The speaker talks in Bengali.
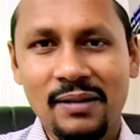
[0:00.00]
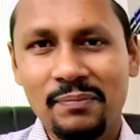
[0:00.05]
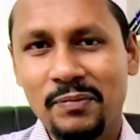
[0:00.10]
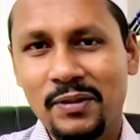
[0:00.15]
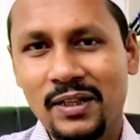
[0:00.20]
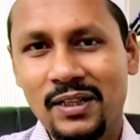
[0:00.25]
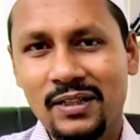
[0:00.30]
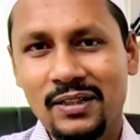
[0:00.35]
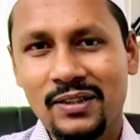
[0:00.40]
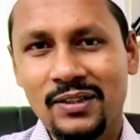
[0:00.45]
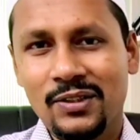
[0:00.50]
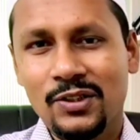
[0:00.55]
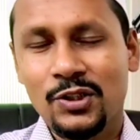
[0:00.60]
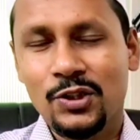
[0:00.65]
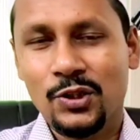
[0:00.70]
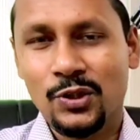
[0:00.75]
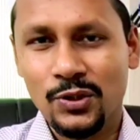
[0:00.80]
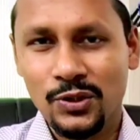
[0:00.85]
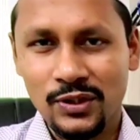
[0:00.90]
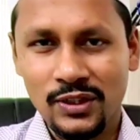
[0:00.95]
আপনার
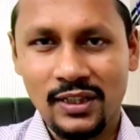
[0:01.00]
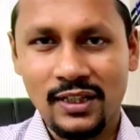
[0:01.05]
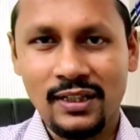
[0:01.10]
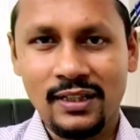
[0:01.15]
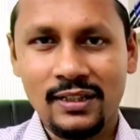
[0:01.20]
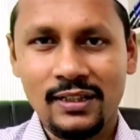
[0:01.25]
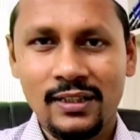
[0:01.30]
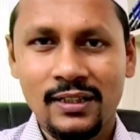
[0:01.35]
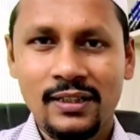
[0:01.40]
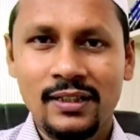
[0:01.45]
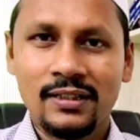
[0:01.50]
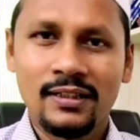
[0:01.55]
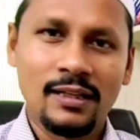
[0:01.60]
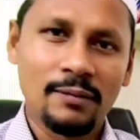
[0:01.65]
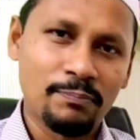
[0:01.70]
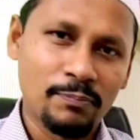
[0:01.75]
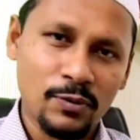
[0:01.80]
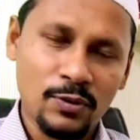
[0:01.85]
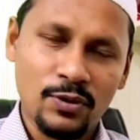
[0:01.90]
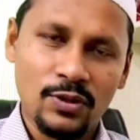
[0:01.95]
সন্তান
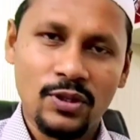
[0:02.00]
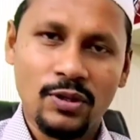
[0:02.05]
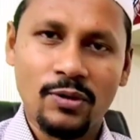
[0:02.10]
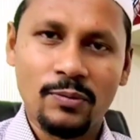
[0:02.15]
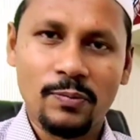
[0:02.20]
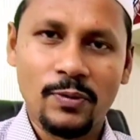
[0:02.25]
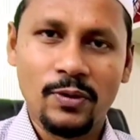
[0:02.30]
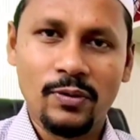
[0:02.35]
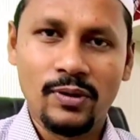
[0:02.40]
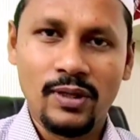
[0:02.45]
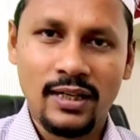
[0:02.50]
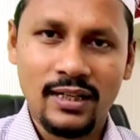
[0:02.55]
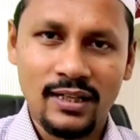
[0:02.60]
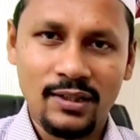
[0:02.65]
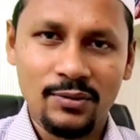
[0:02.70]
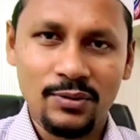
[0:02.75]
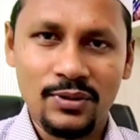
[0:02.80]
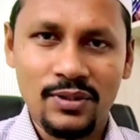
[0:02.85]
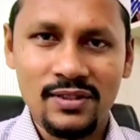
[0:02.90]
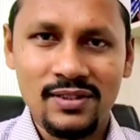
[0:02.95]
থাপ্পড় দেওয়ার পরেও
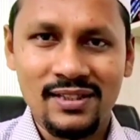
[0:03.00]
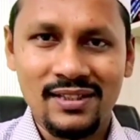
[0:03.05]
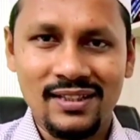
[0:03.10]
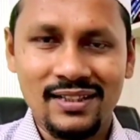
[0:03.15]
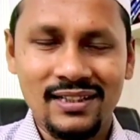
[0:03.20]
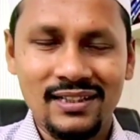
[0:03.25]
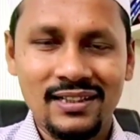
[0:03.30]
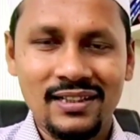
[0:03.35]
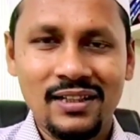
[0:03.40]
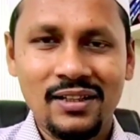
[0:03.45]
কান্না করতেছে না